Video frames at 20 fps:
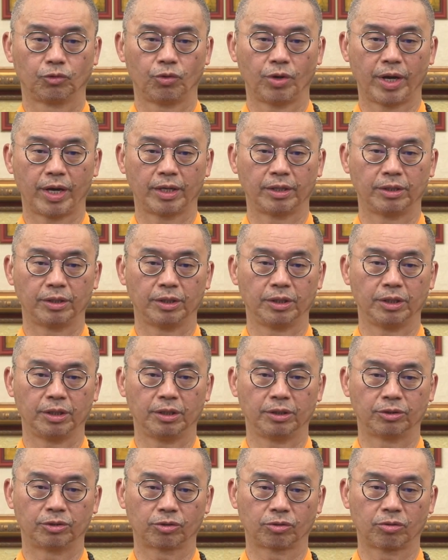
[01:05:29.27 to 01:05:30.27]
愿
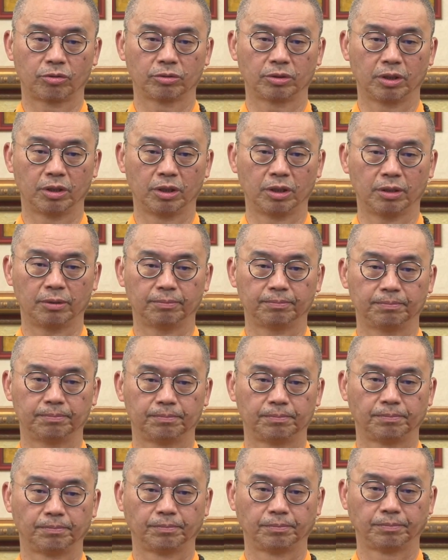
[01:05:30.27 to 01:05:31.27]
以此功德，
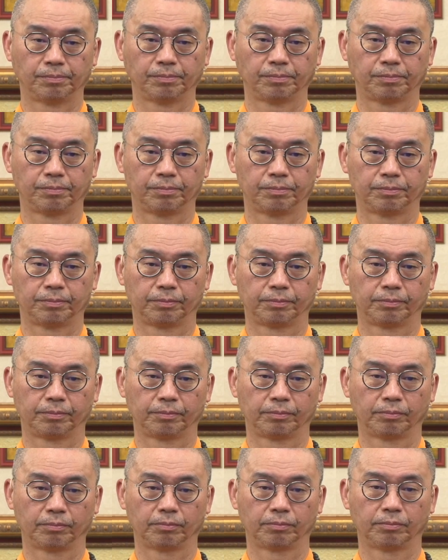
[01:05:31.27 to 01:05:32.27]
愿以
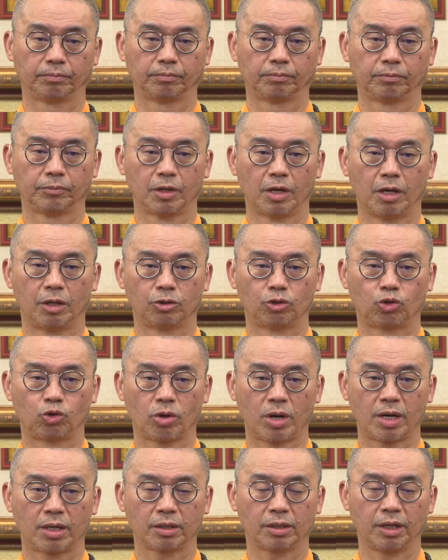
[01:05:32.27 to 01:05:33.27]
此功德，
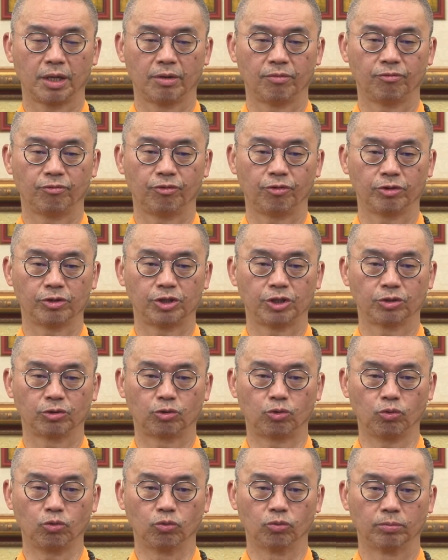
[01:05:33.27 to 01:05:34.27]
庄严佛净
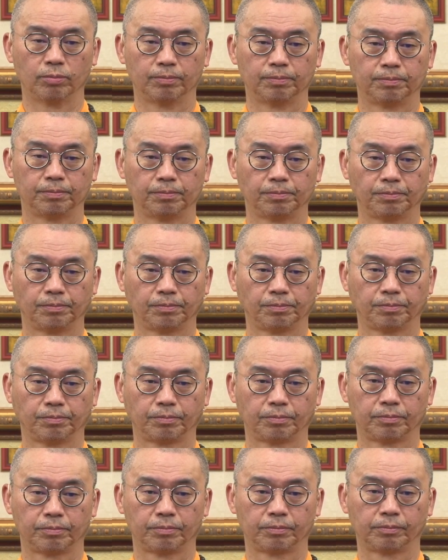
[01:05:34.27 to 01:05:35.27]
土，庄
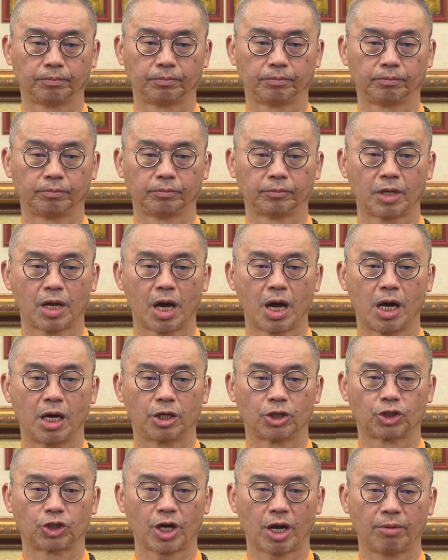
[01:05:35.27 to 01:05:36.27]
严佛净
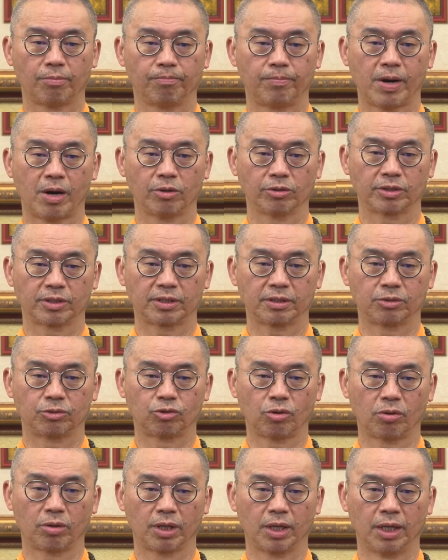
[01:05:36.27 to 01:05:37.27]
土，上报四
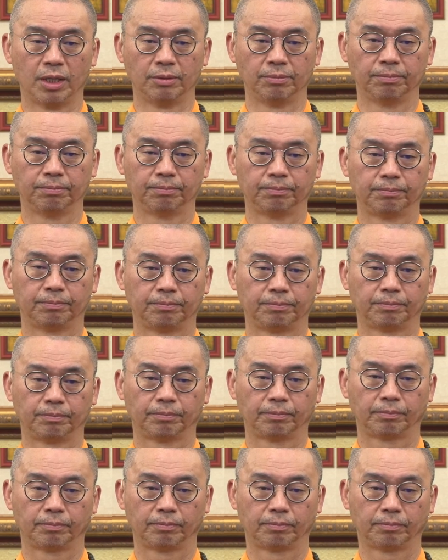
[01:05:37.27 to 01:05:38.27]
重恩，
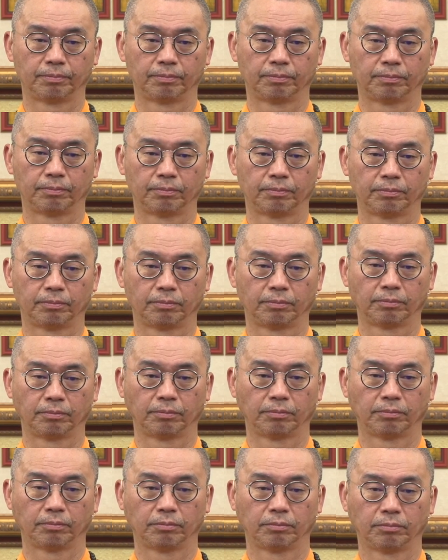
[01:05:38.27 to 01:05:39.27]
上报四
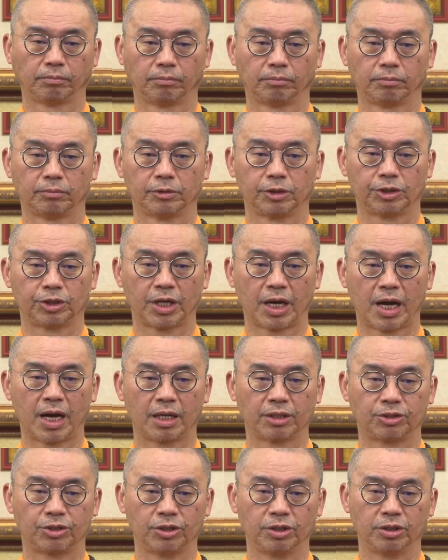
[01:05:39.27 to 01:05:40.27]
重恩，
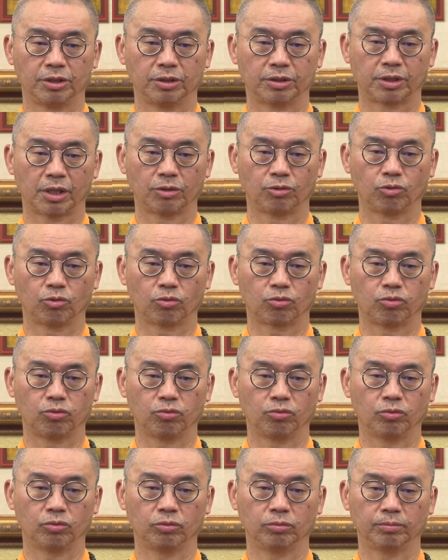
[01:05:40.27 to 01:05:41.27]
下济三途
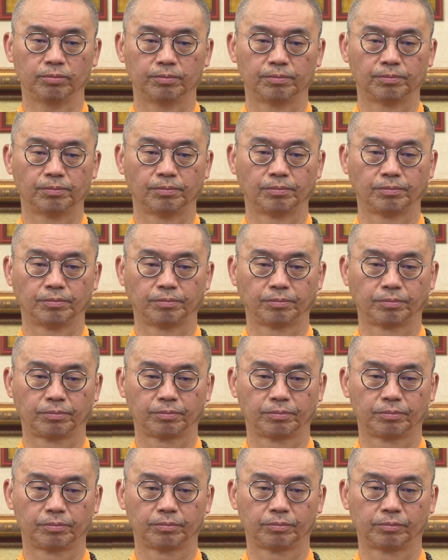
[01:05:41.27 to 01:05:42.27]
苦，下
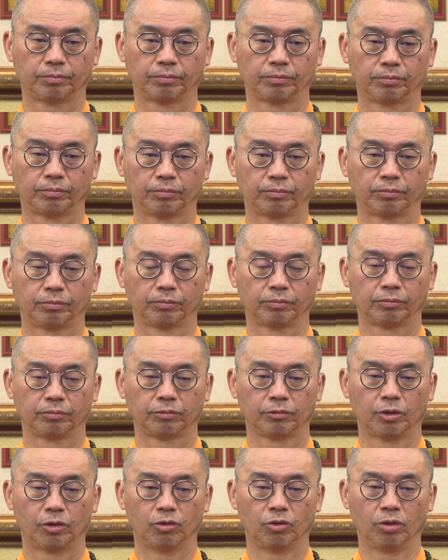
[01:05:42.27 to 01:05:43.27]
济三途
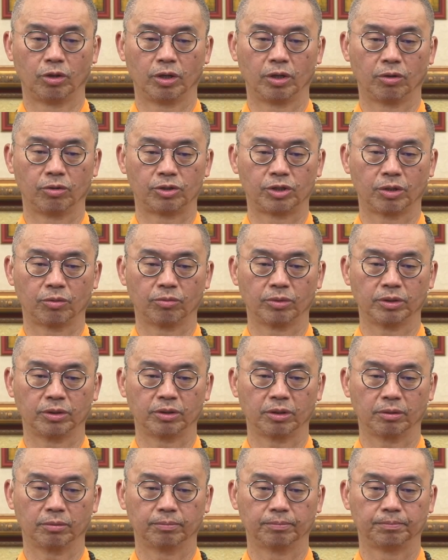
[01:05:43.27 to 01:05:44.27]
苦，若有见闻
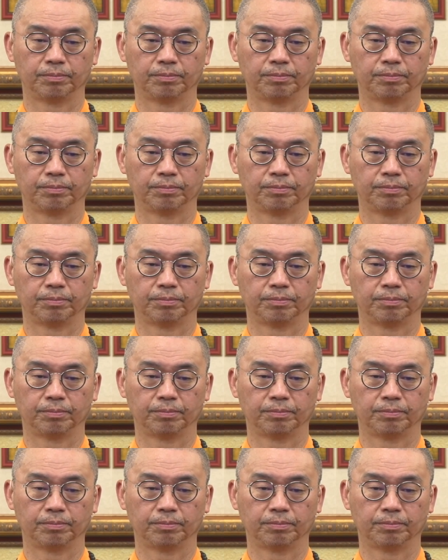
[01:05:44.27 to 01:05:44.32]
者，